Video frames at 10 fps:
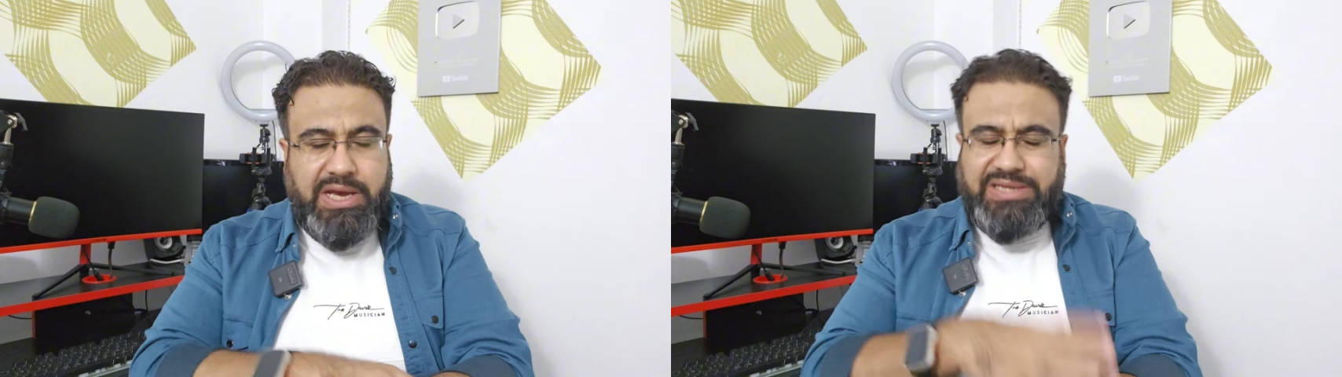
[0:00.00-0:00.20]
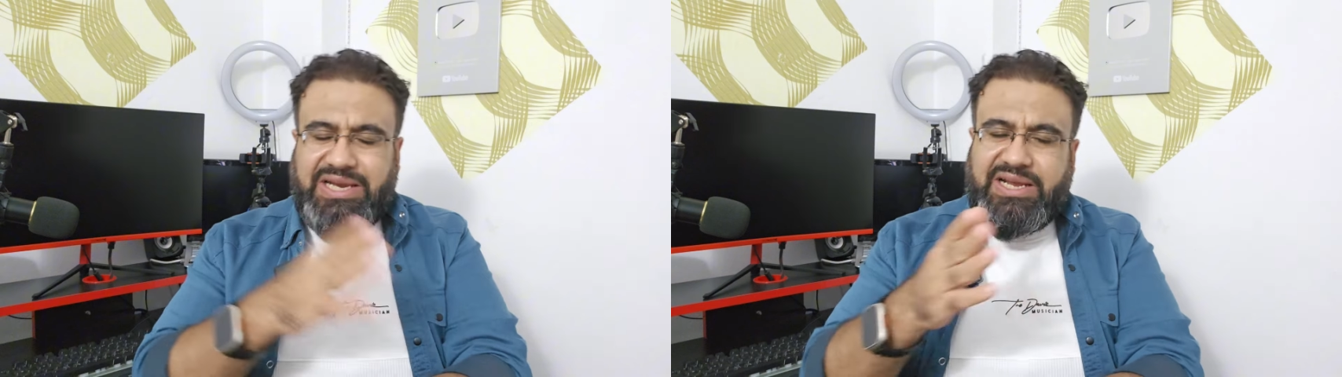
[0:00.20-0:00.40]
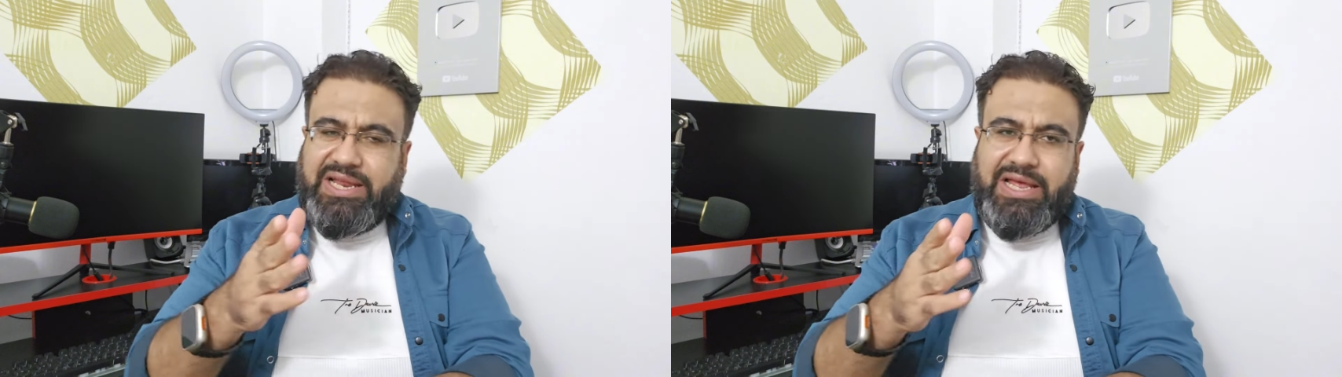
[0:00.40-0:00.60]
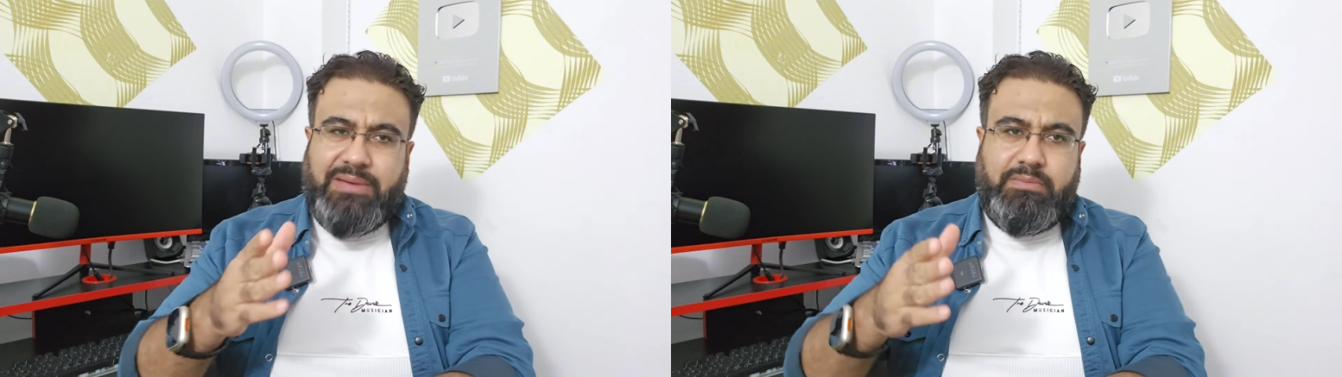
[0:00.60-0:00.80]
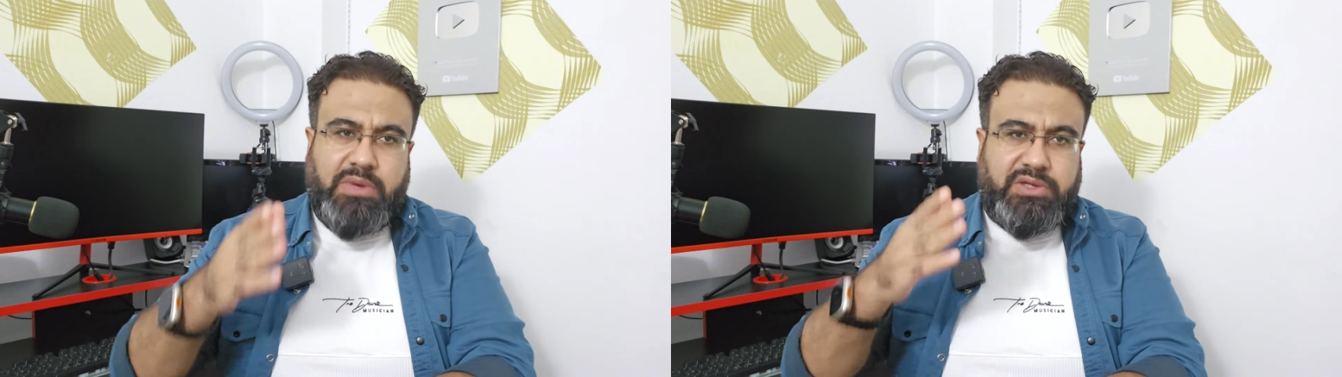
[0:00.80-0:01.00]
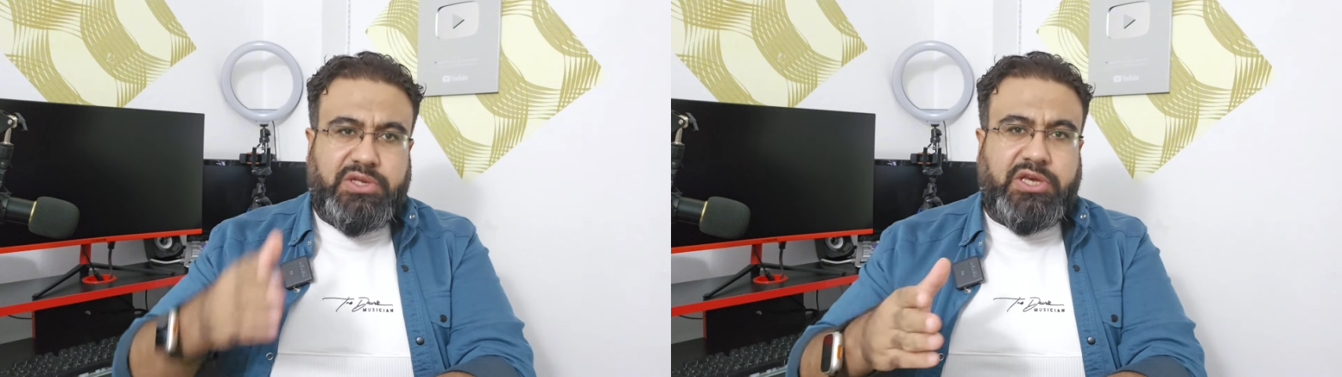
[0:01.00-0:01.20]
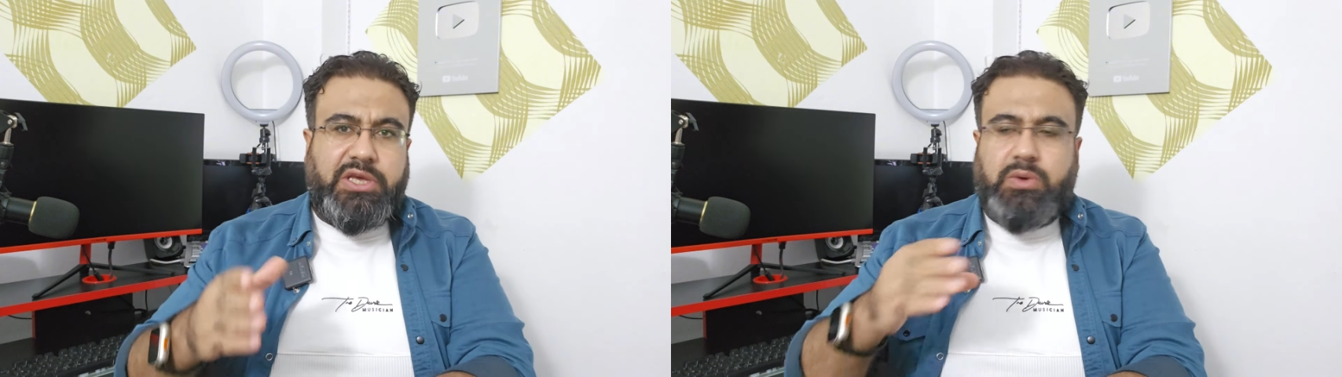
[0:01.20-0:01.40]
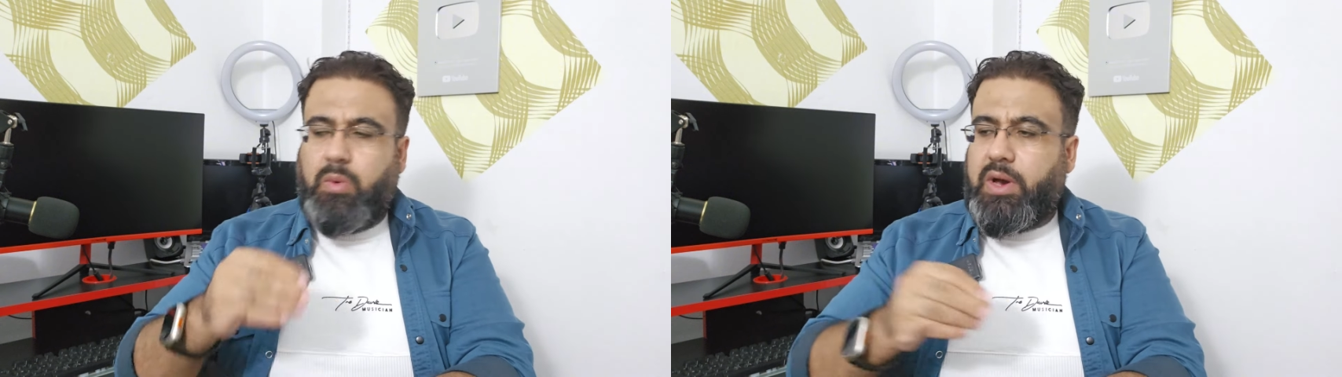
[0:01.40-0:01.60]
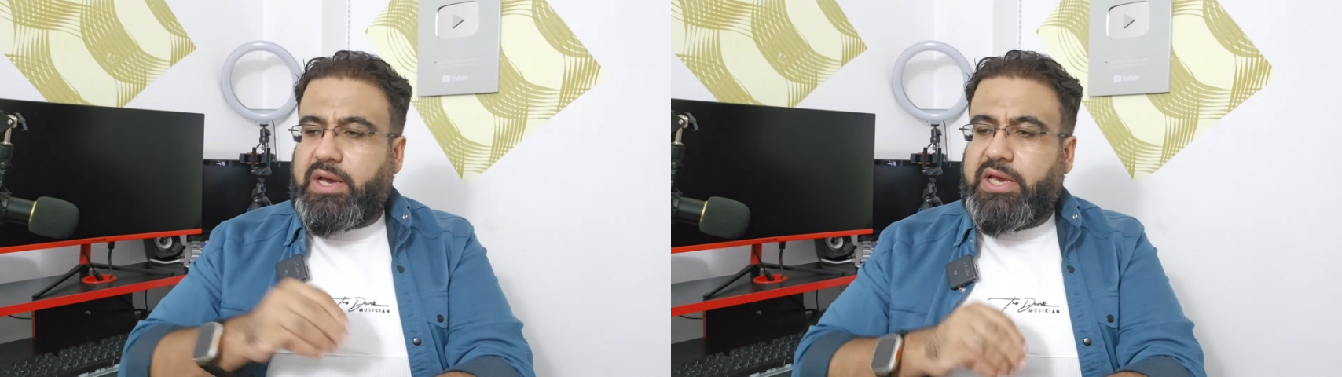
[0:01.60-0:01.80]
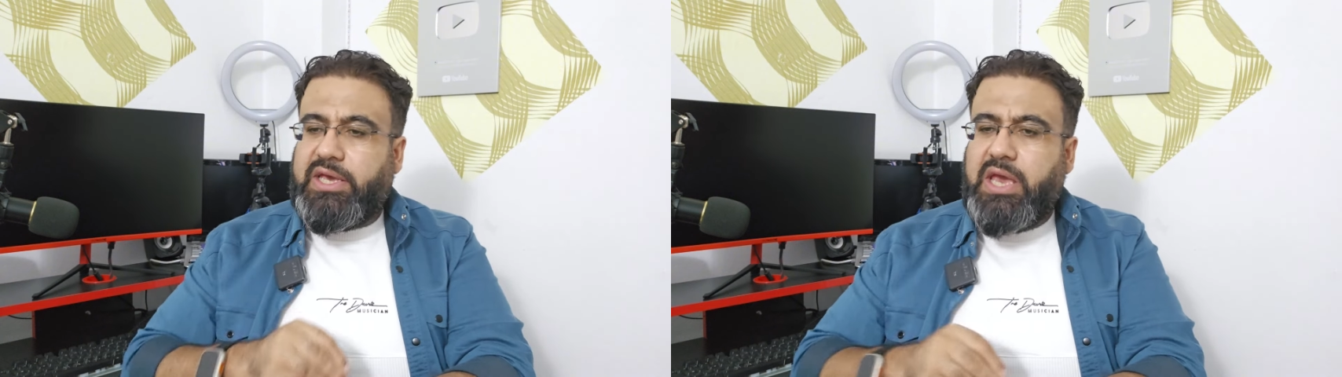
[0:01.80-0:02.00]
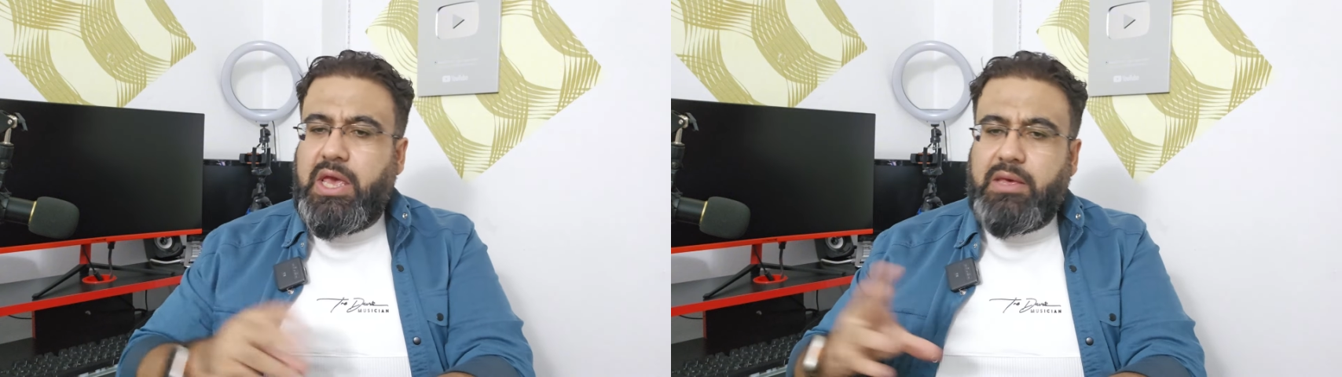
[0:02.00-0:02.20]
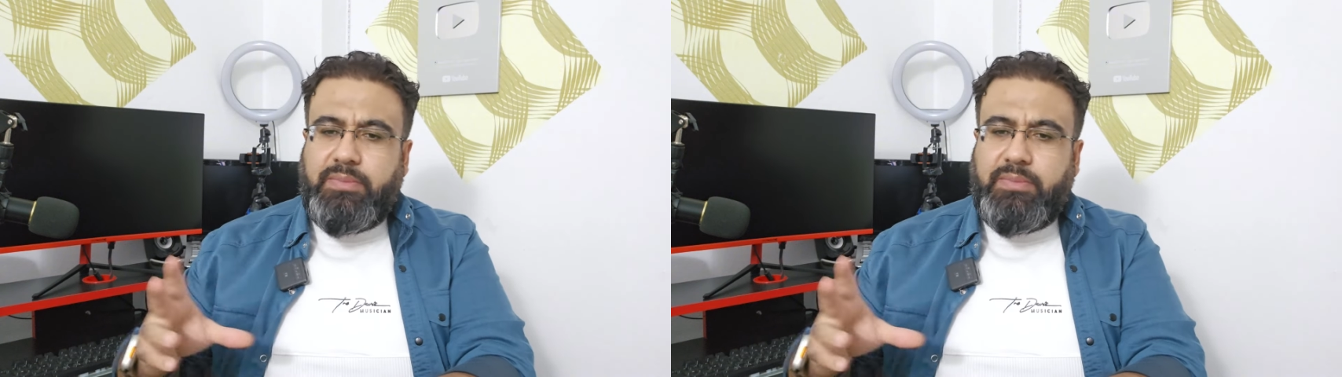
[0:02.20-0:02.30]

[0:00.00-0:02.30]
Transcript: هذا الكلام منطقي وواقعي